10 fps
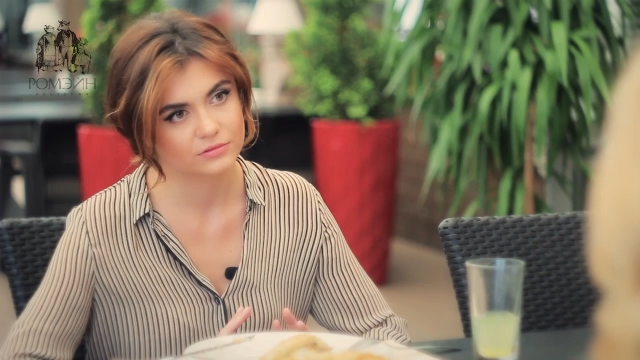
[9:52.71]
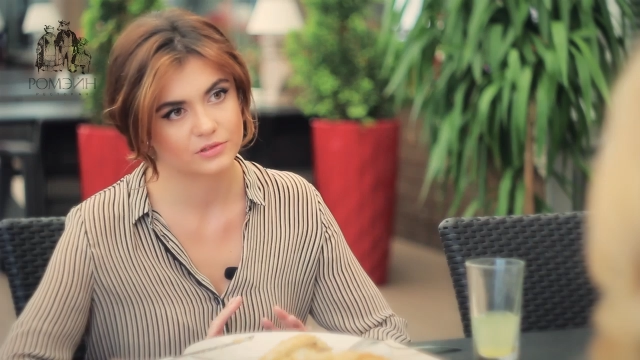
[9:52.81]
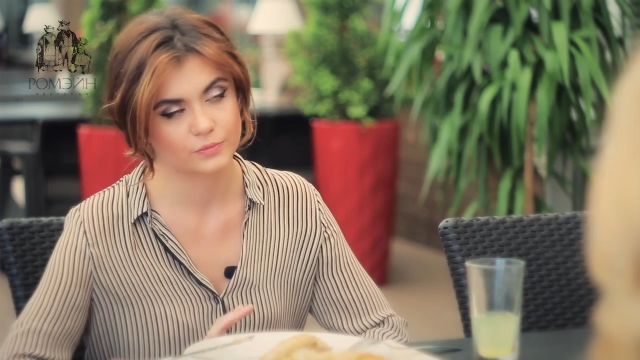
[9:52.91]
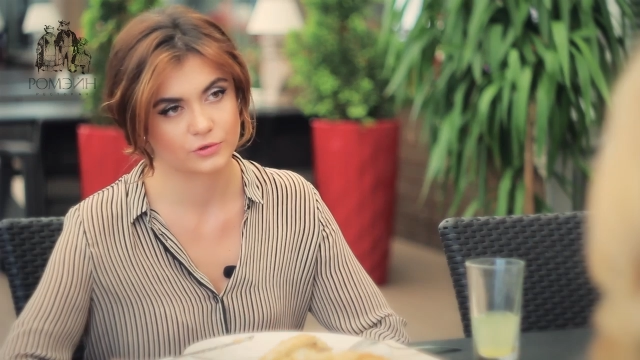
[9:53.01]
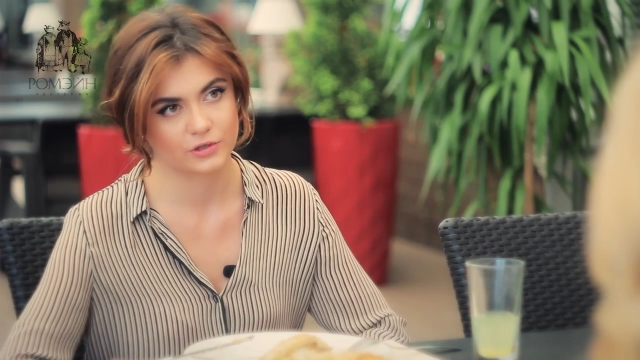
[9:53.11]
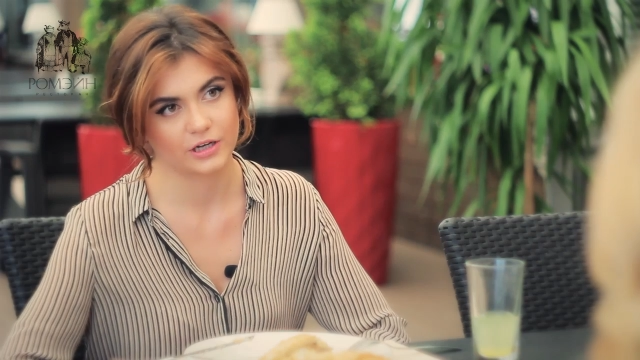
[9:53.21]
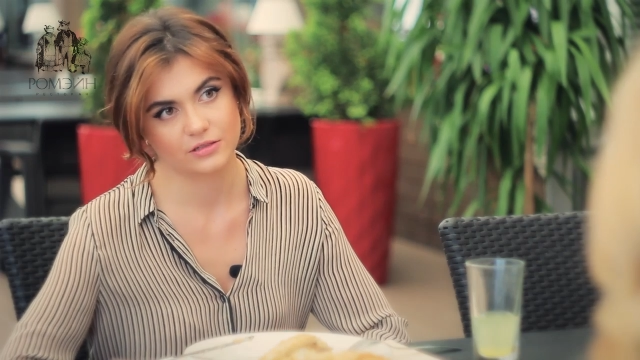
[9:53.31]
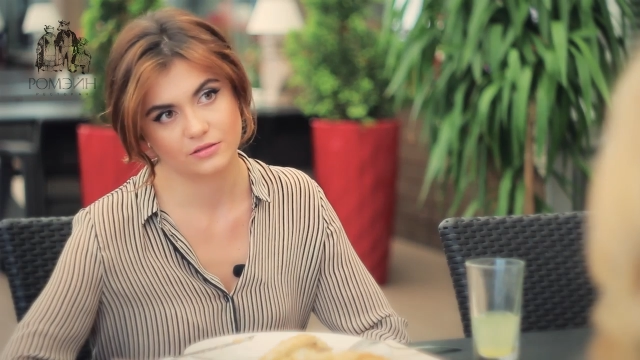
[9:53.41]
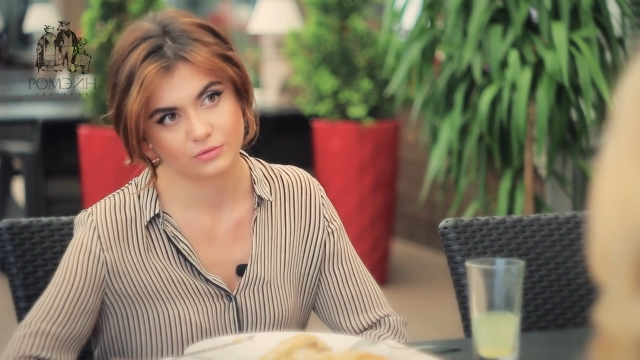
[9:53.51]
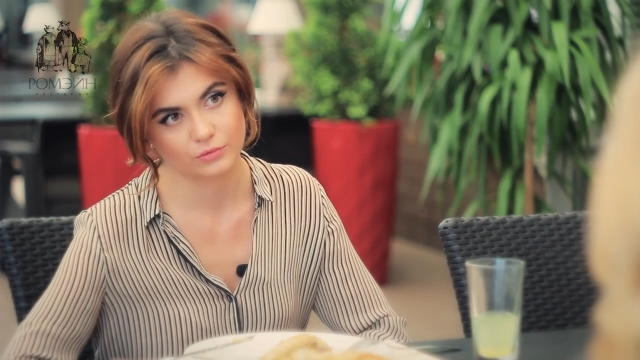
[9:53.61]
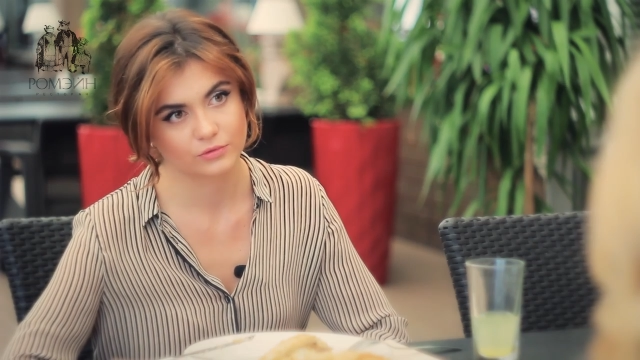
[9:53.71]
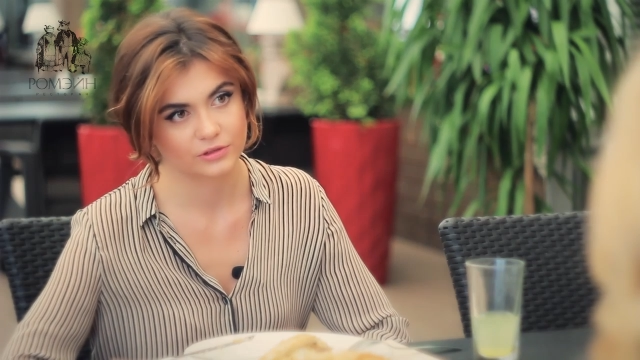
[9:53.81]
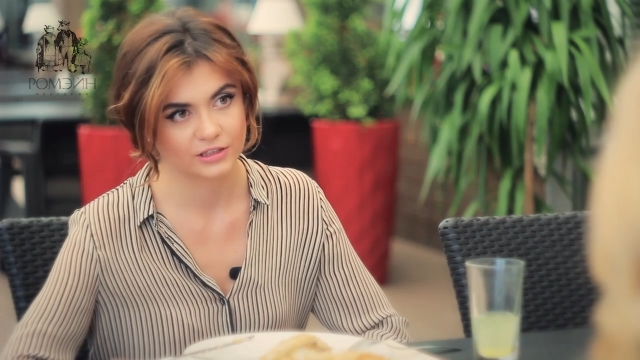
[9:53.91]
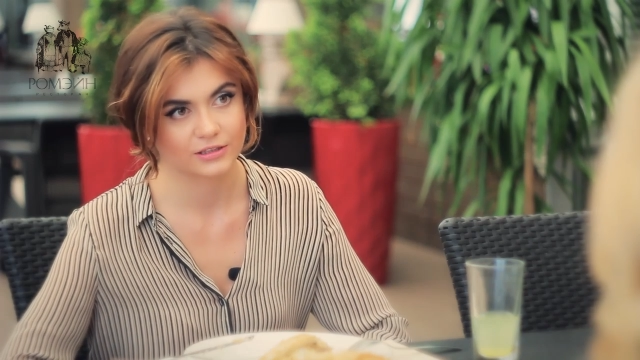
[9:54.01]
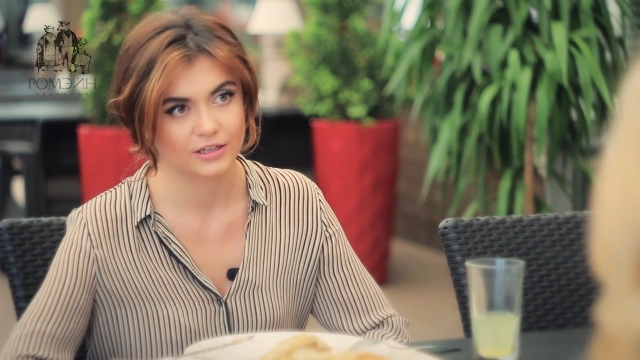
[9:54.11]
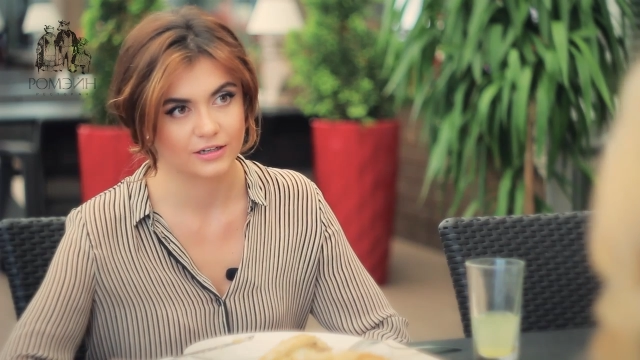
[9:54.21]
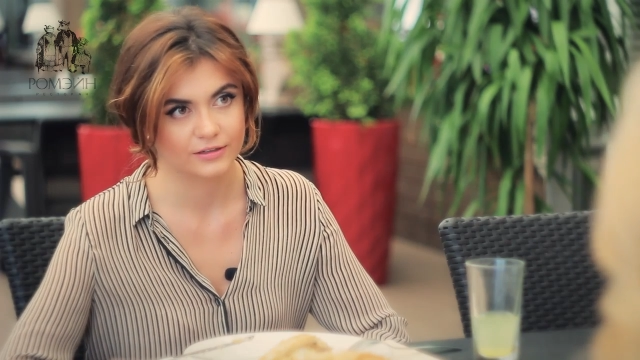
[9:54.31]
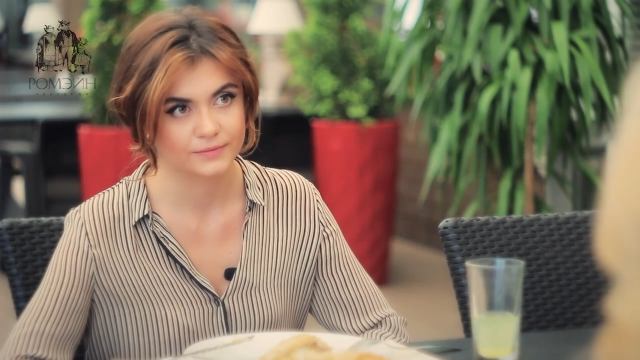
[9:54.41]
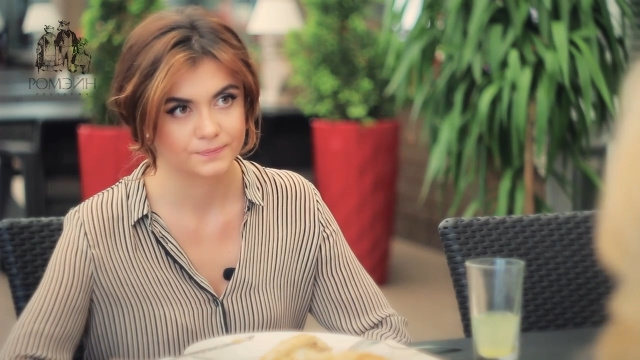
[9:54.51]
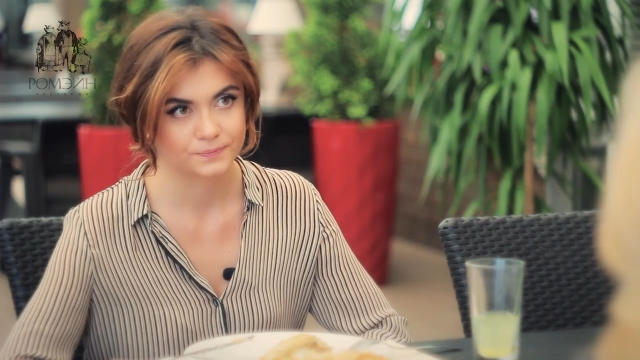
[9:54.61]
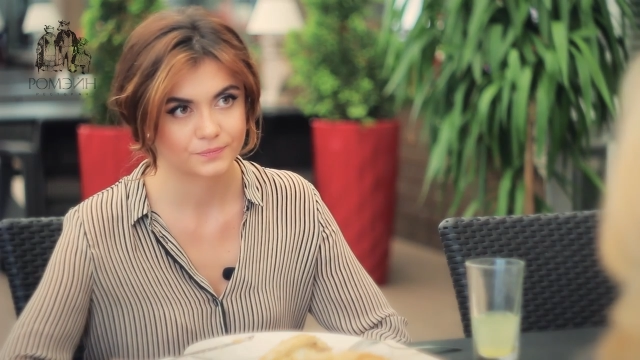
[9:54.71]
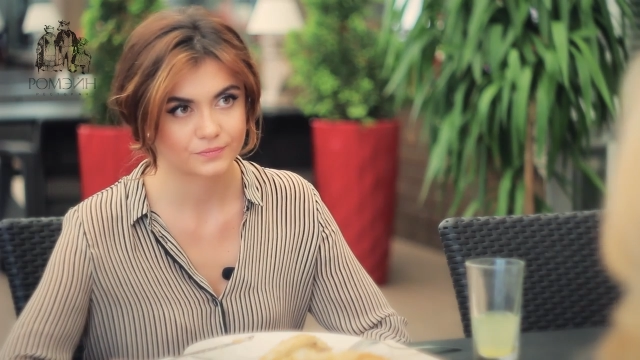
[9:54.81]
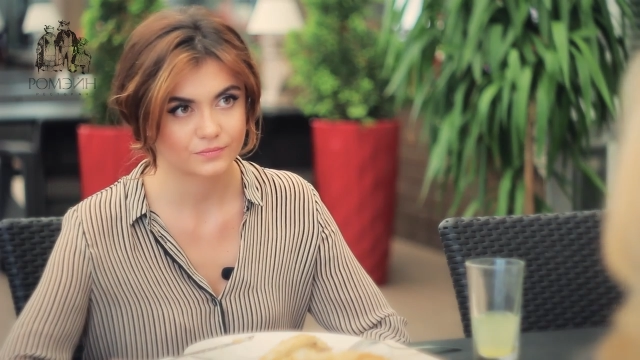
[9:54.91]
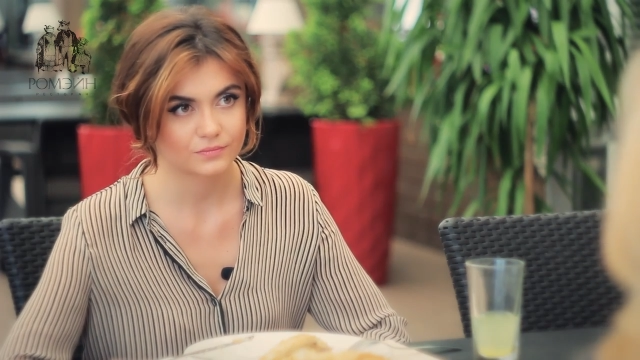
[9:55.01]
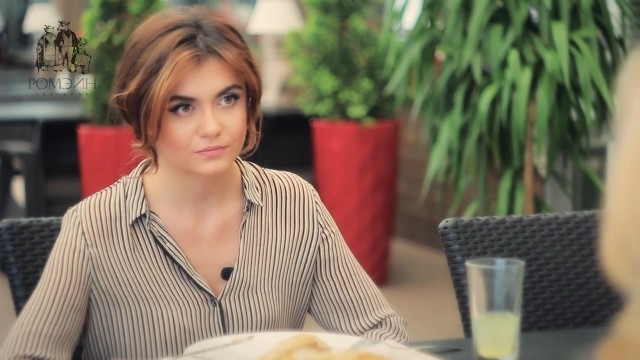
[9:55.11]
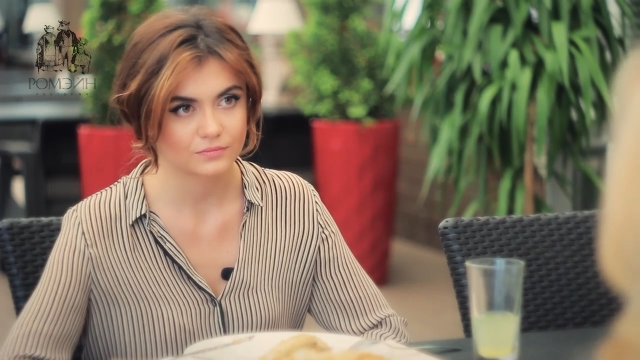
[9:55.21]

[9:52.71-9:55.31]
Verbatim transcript: спускать с рук и так далее. Давай